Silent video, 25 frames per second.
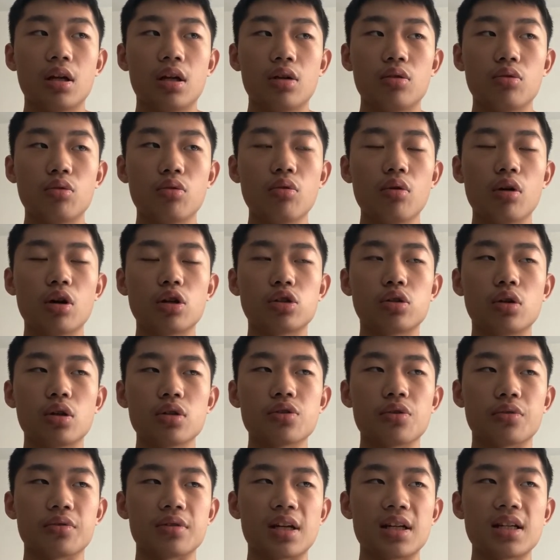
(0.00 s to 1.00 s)
如果说
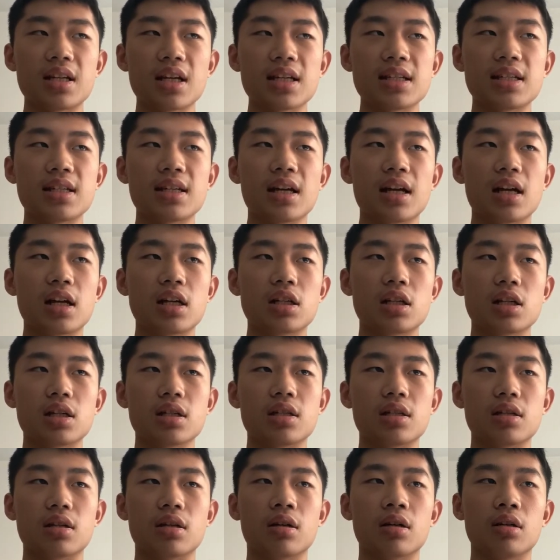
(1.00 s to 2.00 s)
总结这些事
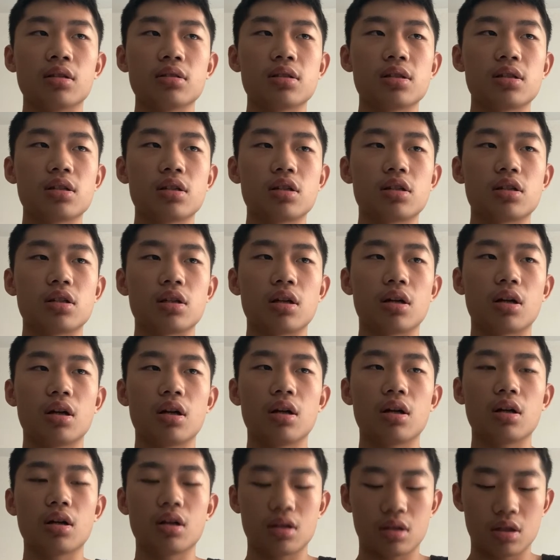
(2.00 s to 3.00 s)
情，其
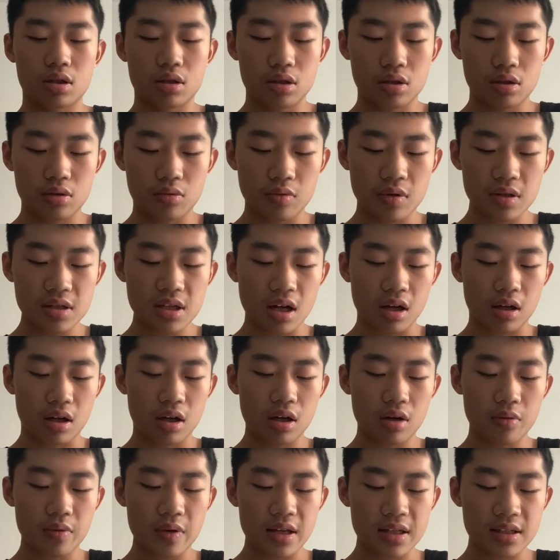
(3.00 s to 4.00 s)
实。我想
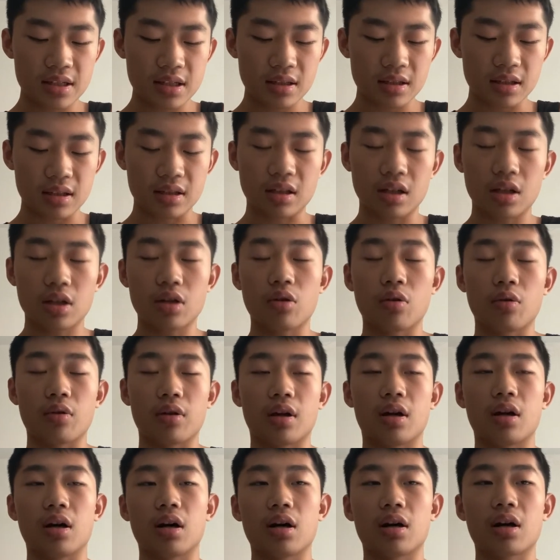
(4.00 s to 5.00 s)
各位心里能有
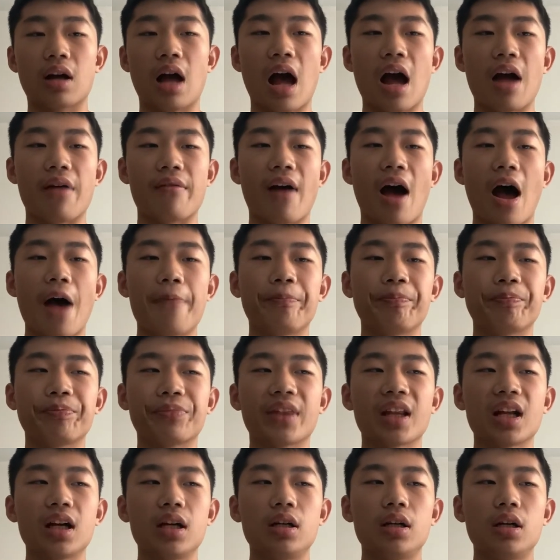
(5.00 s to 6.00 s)
一个看法，
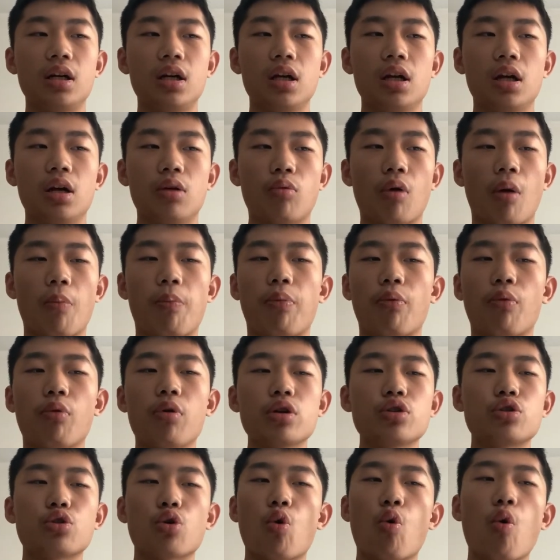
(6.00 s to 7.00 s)
我不
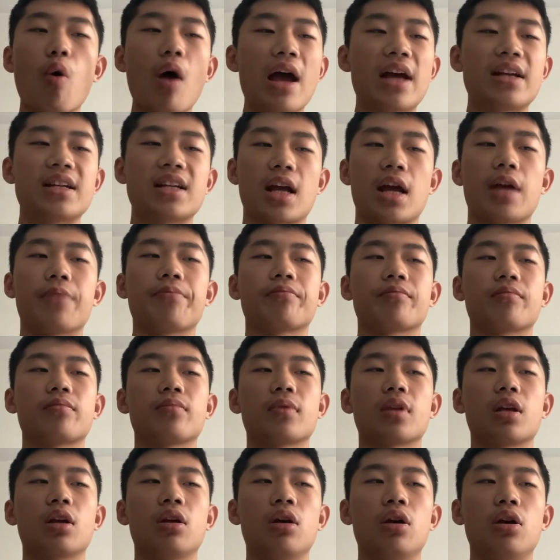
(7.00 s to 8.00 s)
会去坏谁，
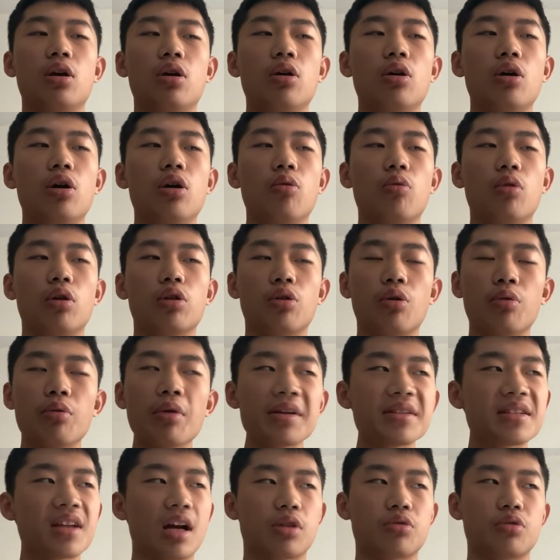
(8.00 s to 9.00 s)
我永
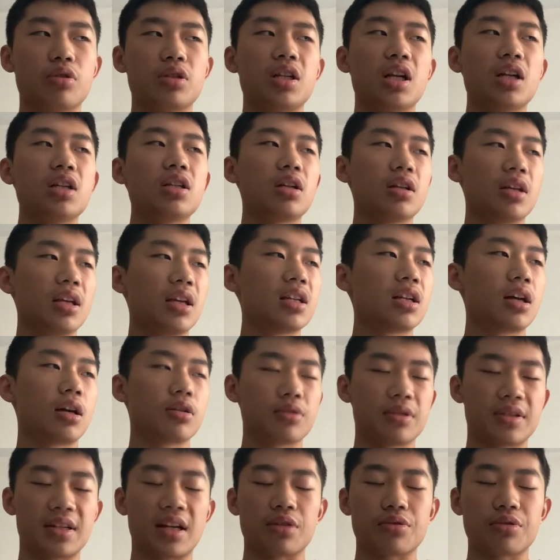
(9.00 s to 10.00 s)
远想去真正意义
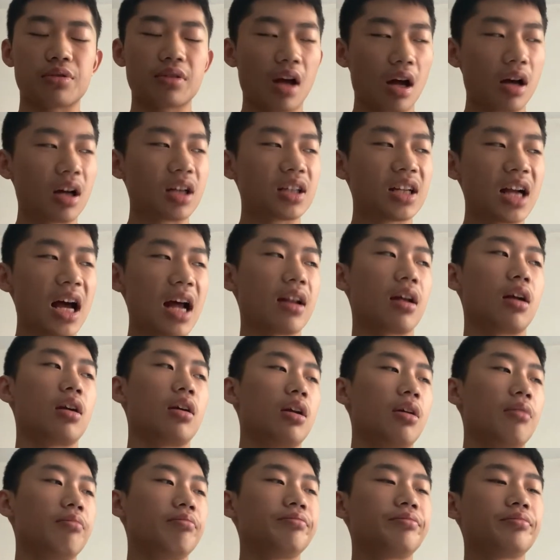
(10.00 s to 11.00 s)
上去想去当个善良
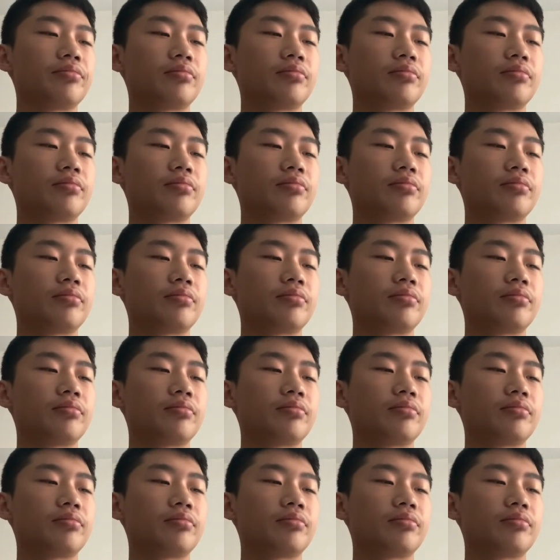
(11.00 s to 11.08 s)
人，